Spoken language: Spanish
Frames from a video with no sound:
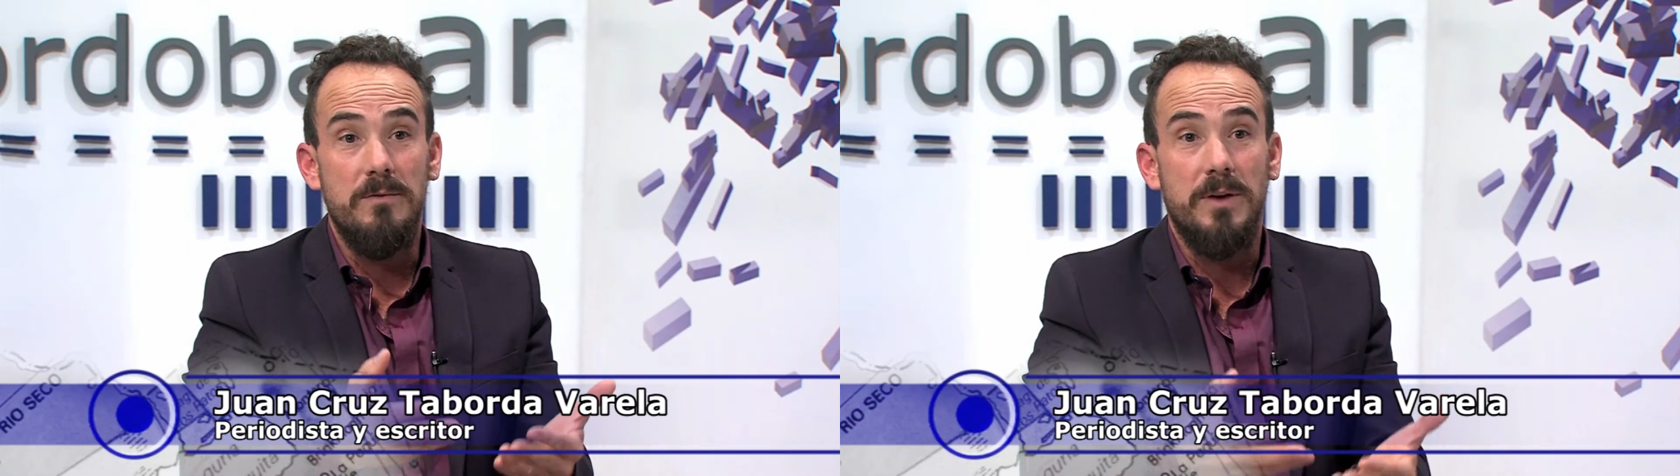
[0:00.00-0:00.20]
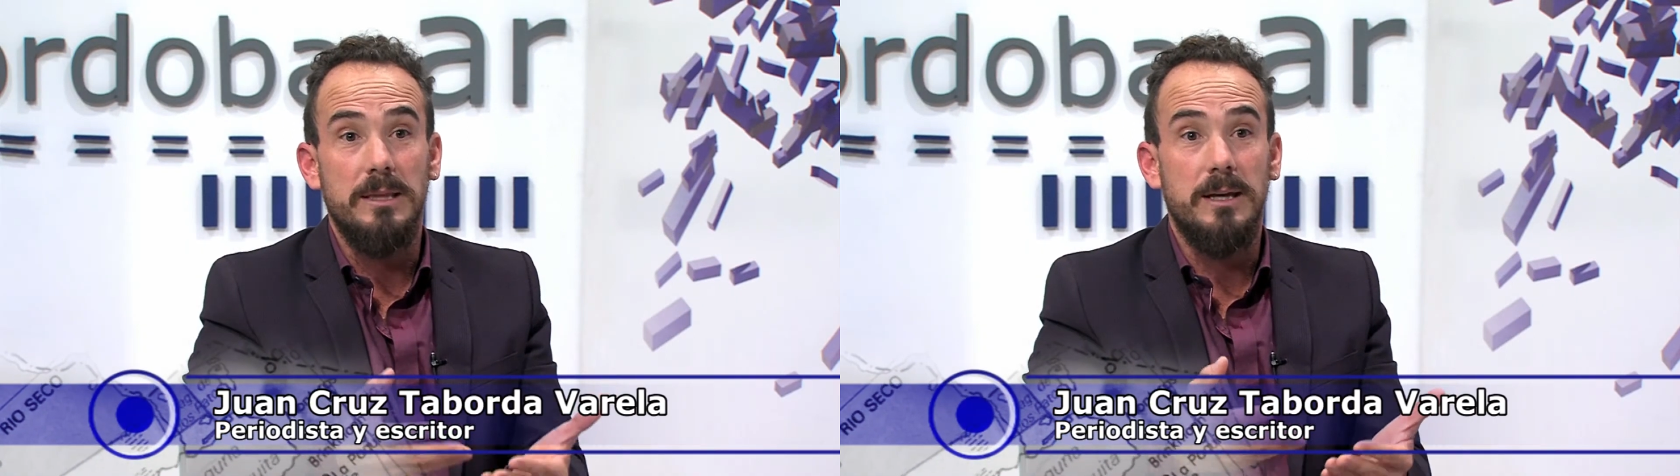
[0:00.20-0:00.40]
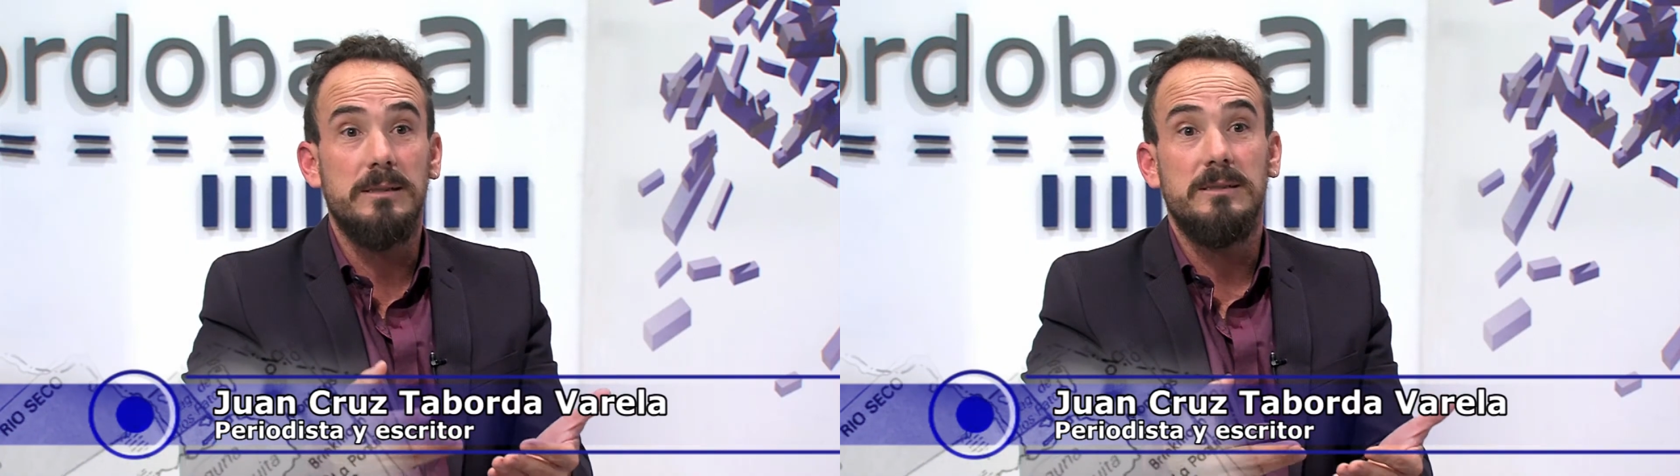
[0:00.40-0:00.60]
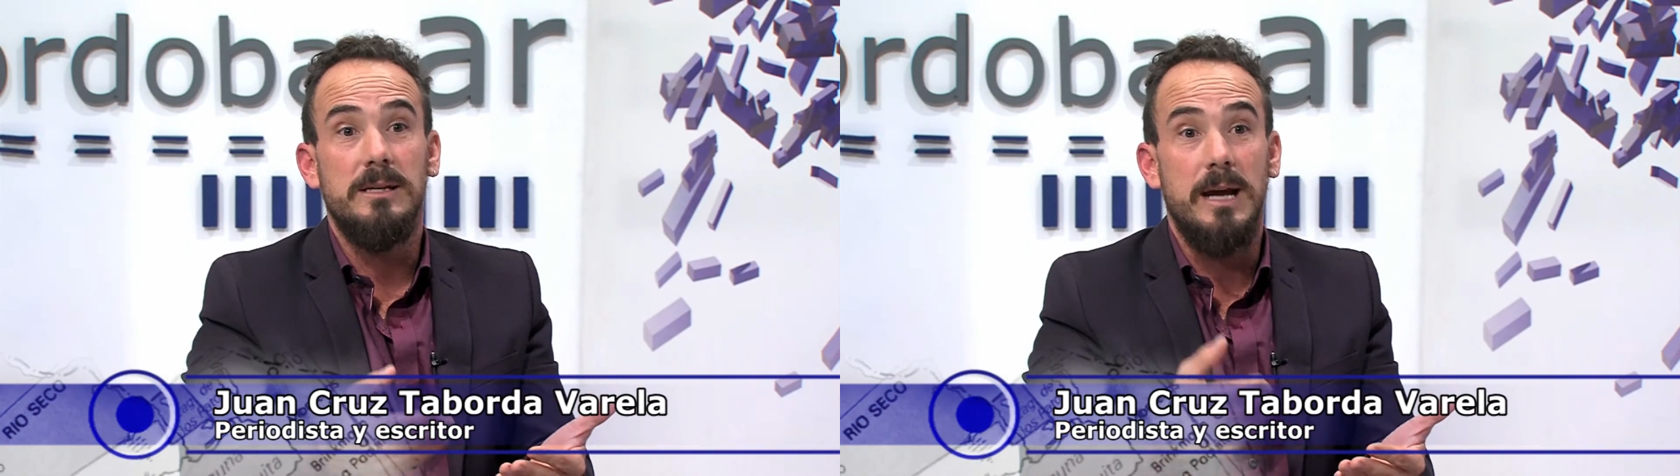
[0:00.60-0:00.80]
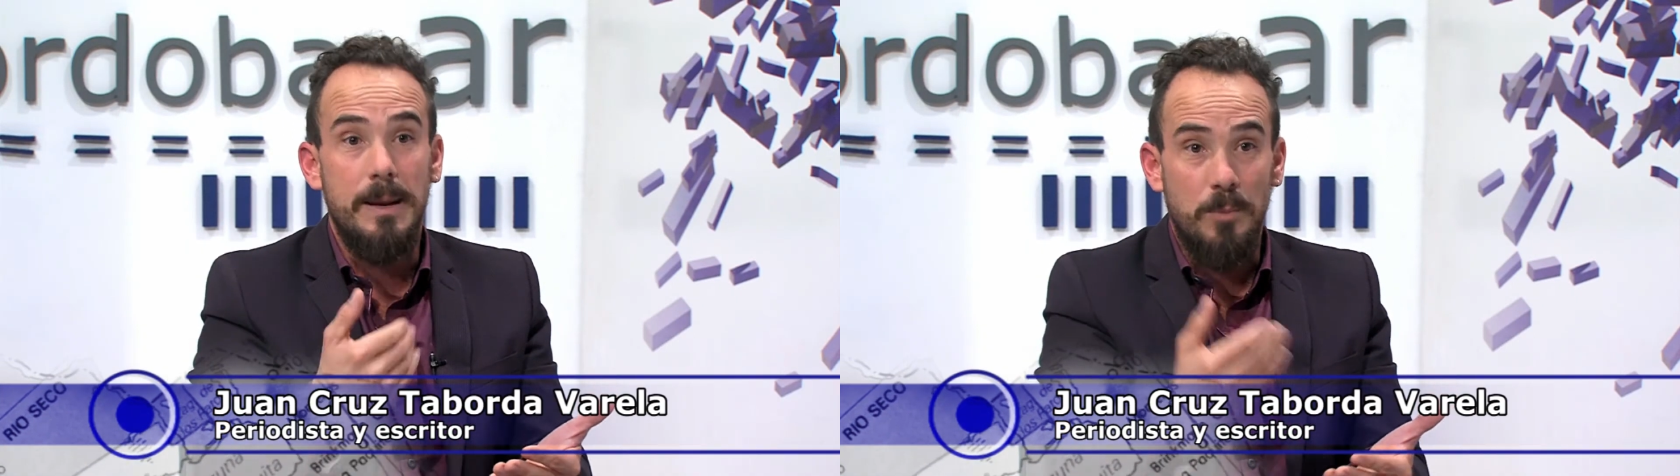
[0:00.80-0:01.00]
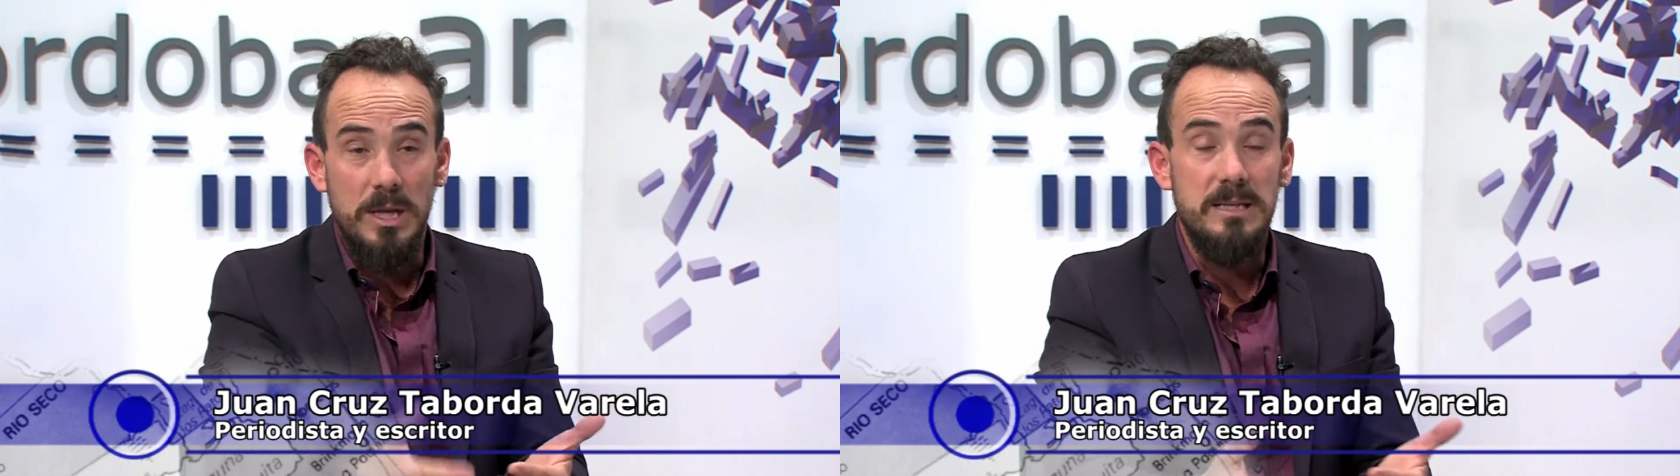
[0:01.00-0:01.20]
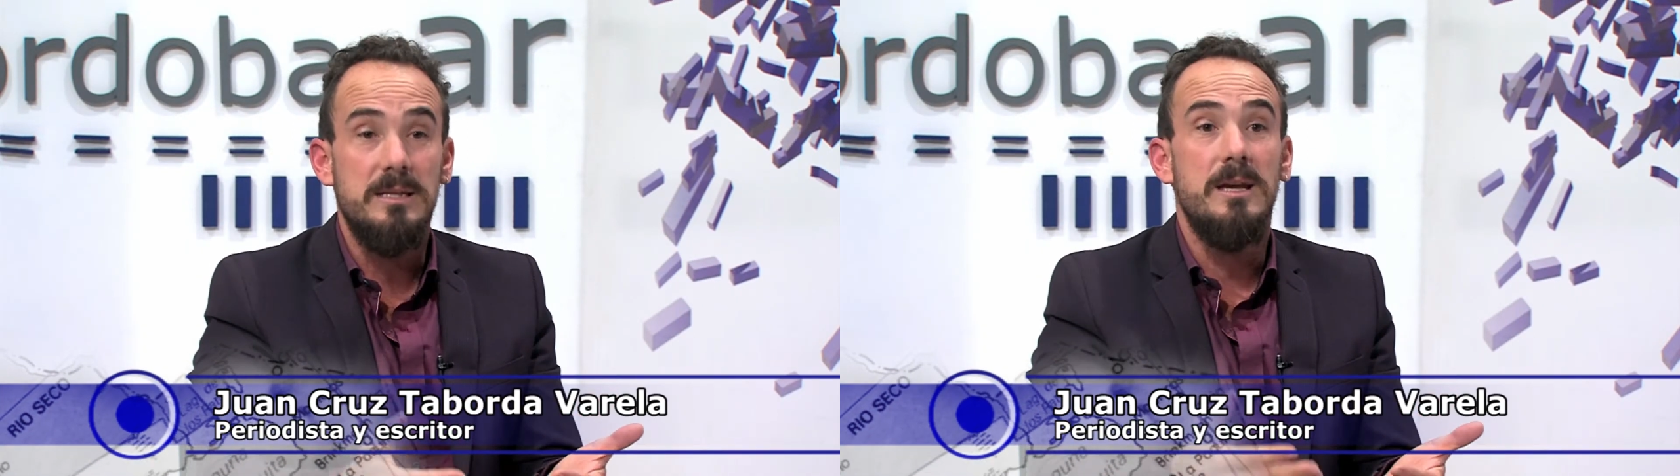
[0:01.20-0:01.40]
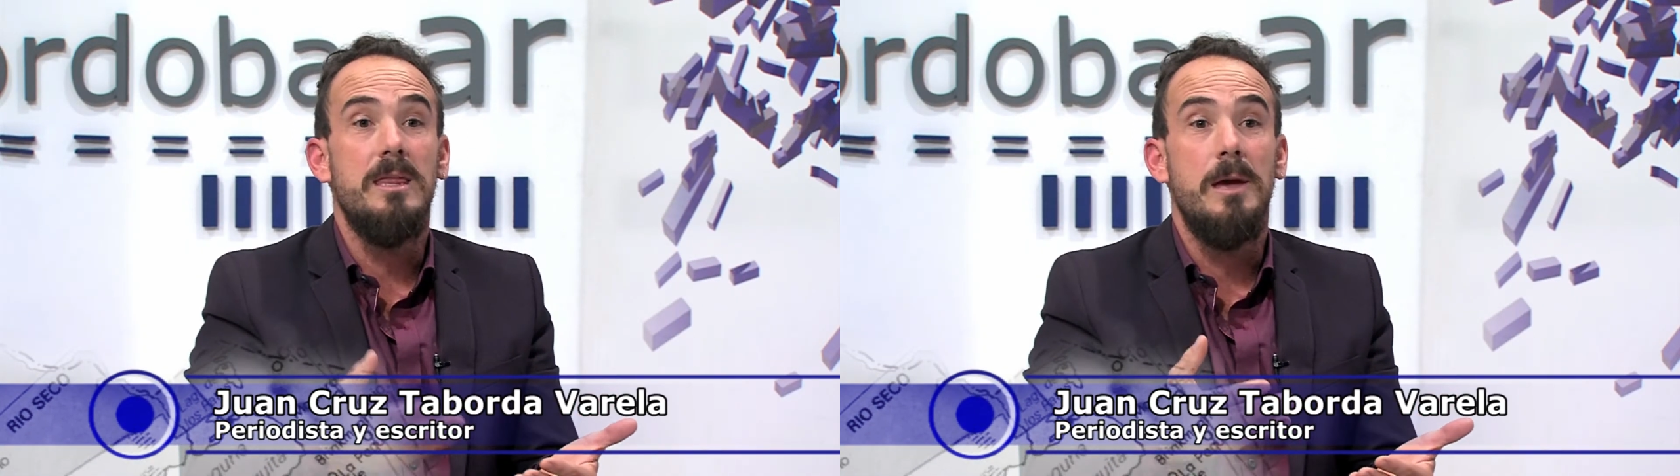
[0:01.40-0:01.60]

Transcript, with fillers: enfrentarse a la policía,